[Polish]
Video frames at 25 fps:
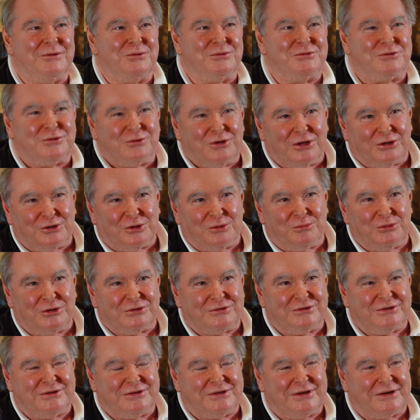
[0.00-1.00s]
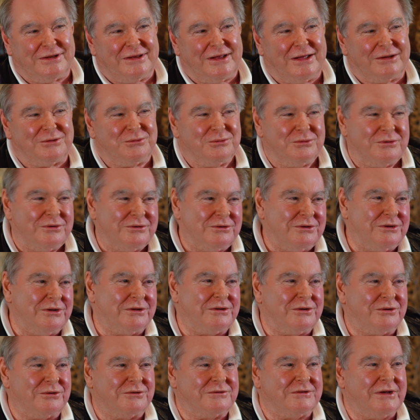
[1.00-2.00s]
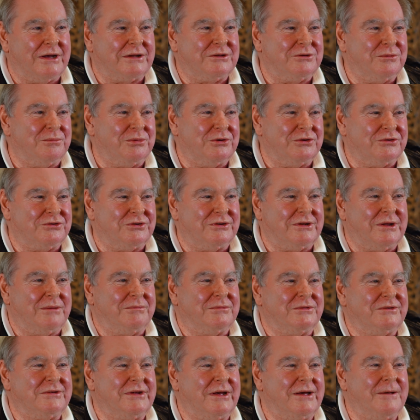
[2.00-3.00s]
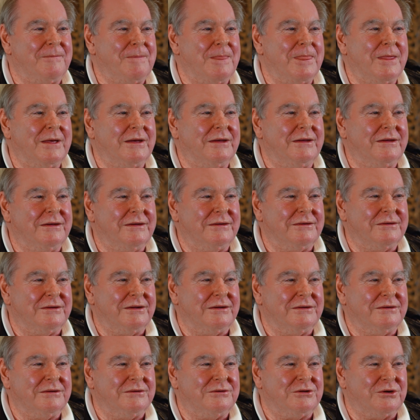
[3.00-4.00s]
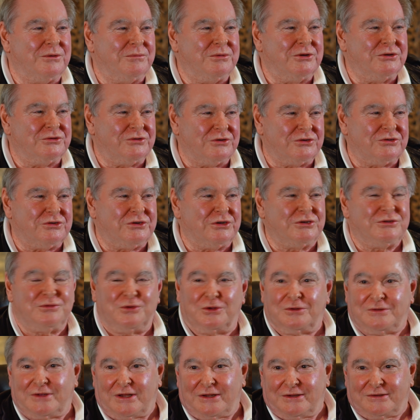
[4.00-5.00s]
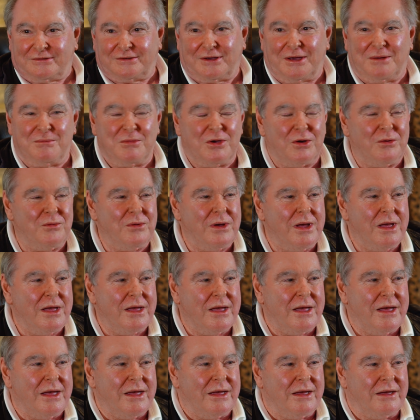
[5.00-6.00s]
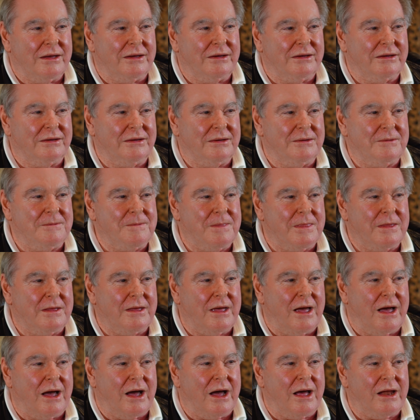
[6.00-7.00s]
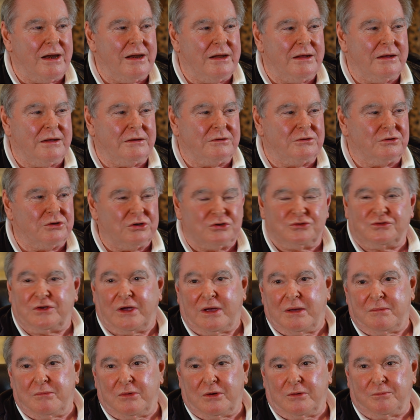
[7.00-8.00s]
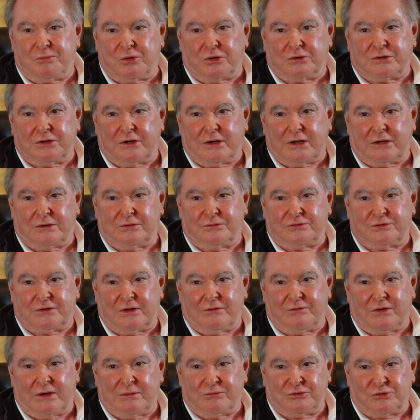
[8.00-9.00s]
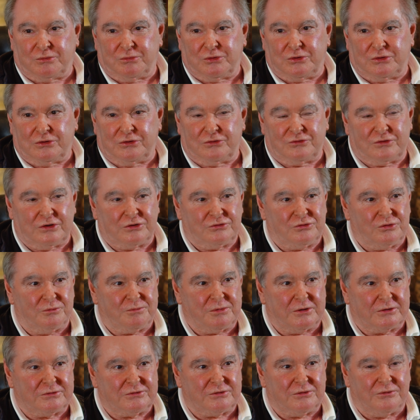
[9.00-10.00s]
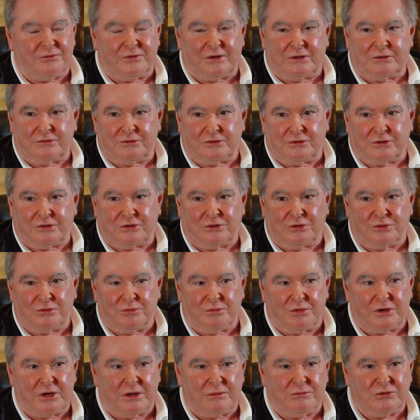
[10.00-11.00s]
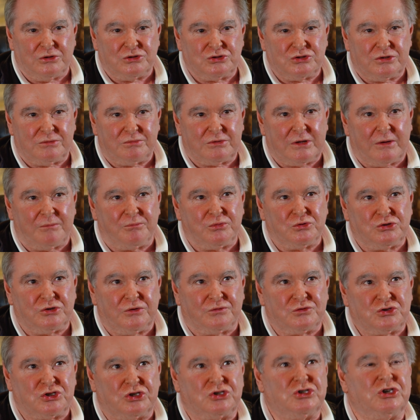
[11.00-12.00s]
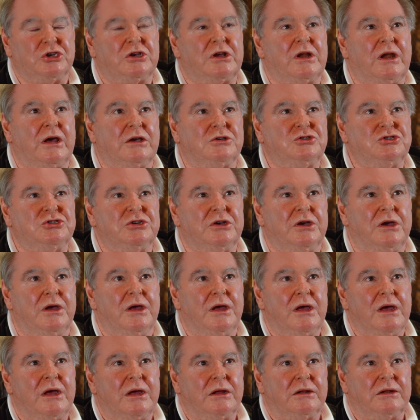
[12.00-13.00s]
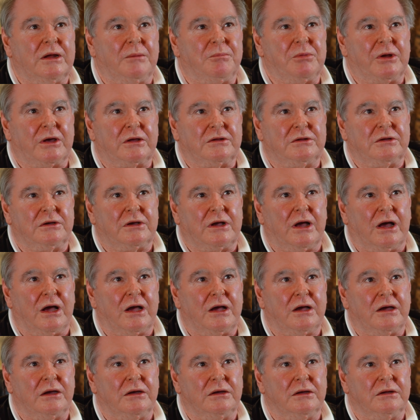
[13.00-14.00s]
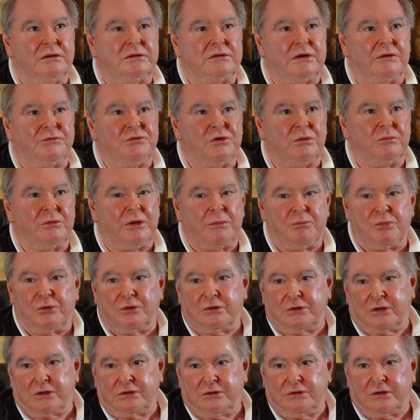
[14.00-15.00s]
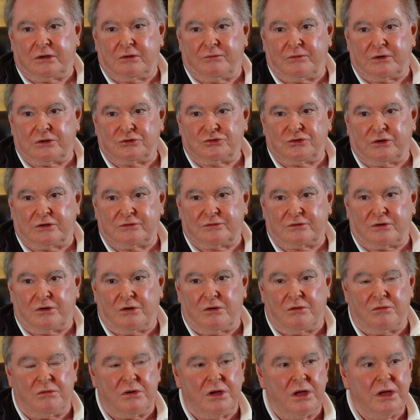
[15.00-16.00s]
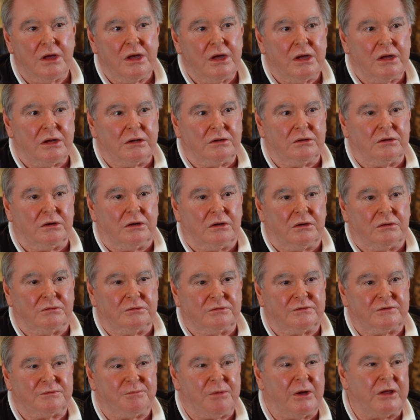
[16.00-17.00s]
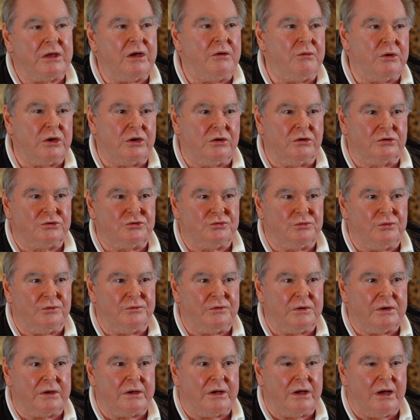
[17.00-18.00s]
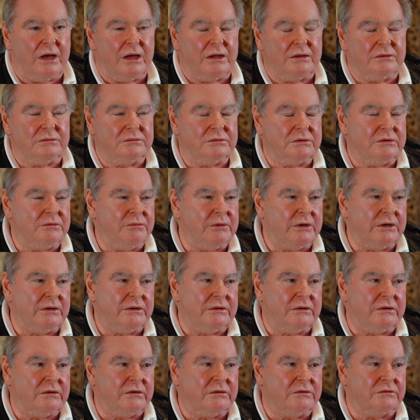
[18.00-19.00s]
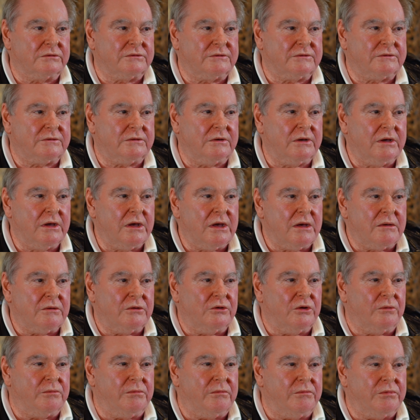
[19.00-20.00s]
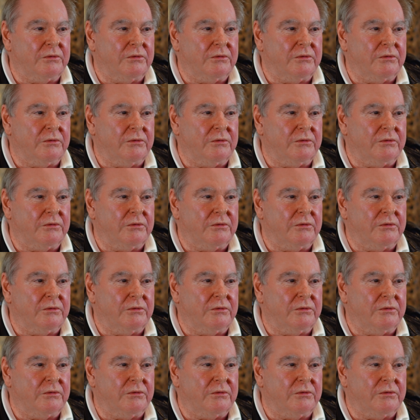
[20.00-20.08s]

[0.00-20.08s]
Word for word: Usunięto mnie z internatu, no nie tylko za to, bo jeszcze tam za e, drobne rzeczy, te związane z chemią. Mhm ale dojeżdżałem, o 5 rano wstawałem, żeby dojeżdżać do Piastowa, do technikum chemicznym. Tam później w trzeciej klasie na praktykach e, trafiłem na Politechnikę Warszawską do wspaniałego człowieka, chyba jednego z, no,